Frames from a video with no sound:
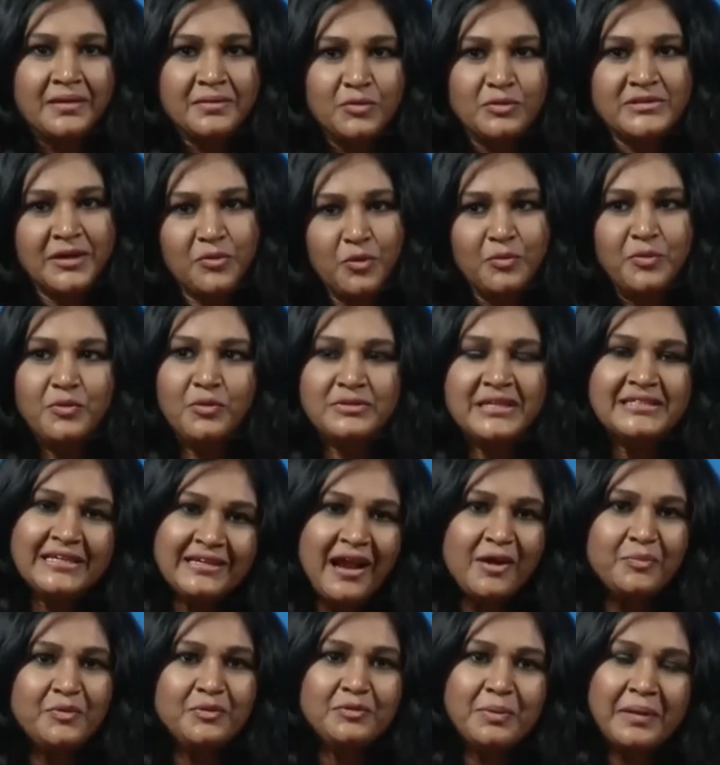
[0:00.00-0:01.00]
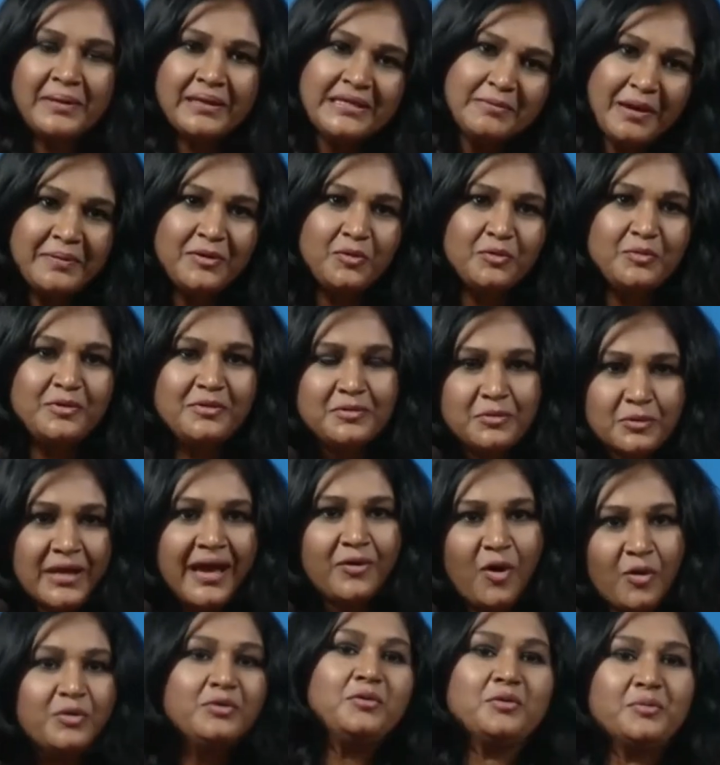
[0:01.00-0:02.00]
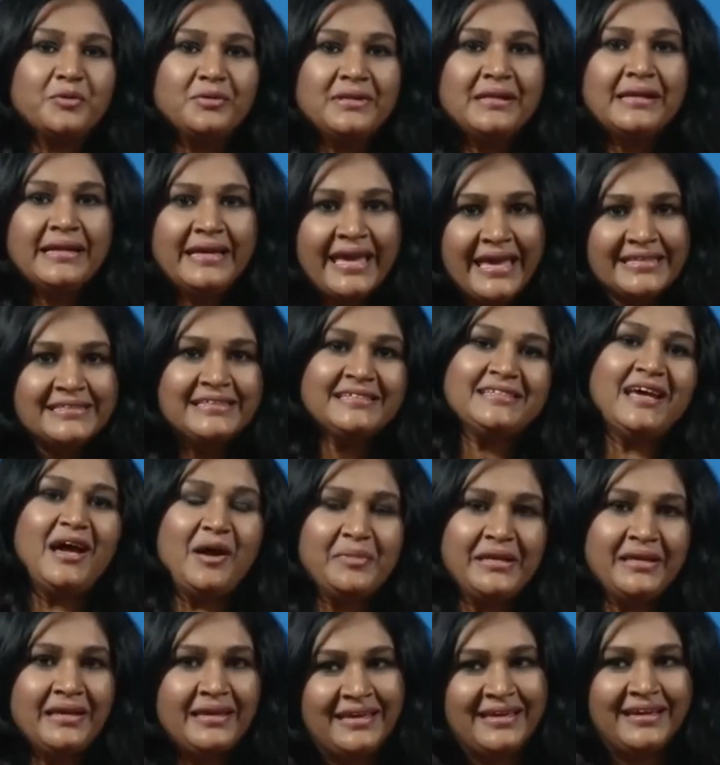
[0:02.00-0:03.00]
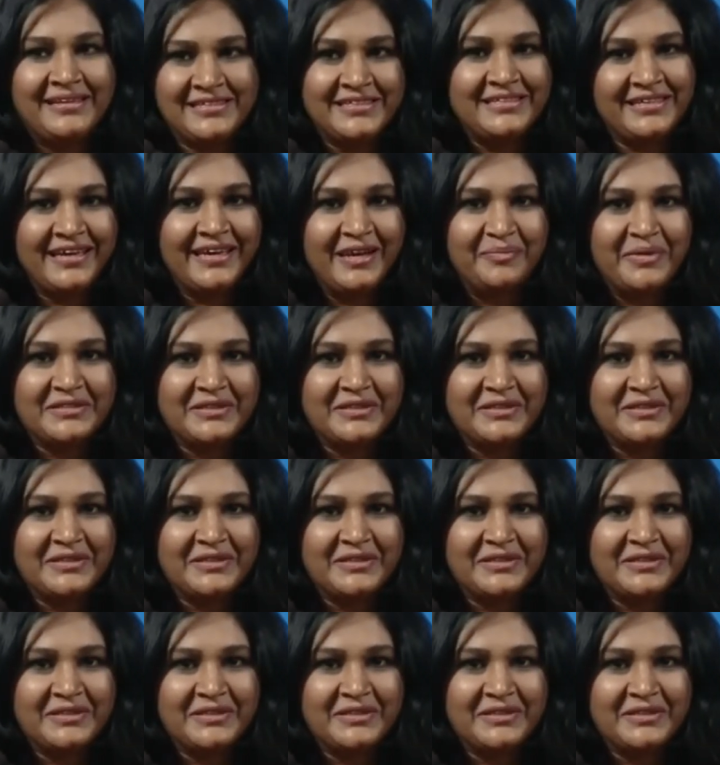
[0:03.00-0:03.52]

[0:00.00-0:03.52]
কোন অংশ প্রকৃতপক্ষে এটি সত্তা স্রষ্টা ও